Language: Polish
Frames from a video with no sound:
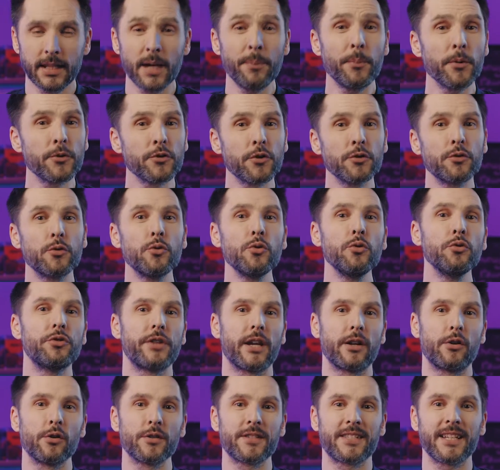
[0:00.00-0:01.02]
Na początku
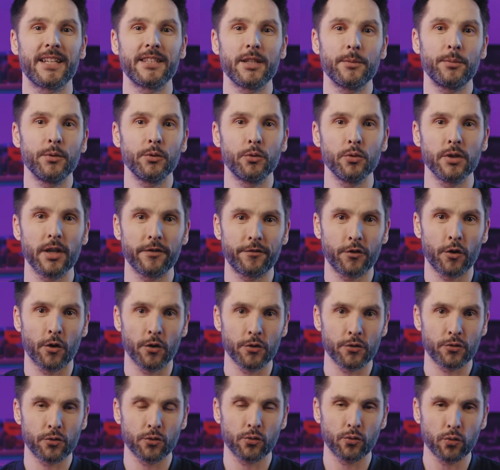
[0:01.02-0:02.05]
lutego zadebiutuje w
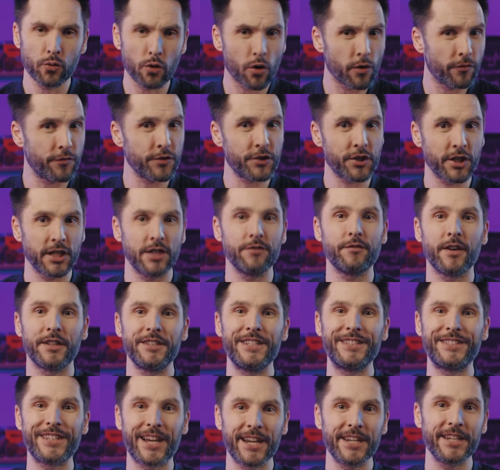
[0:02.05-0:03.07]
końcu długo
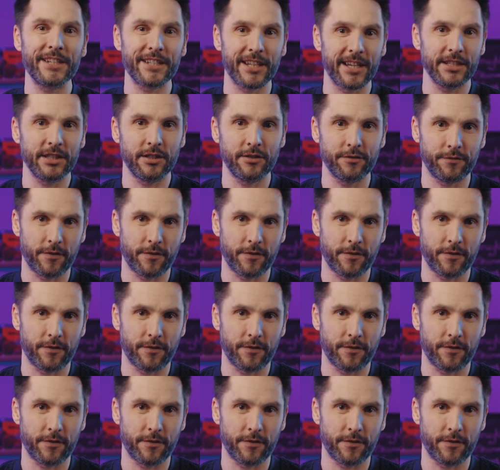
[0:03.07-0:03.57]
wyczekiwany Dying Light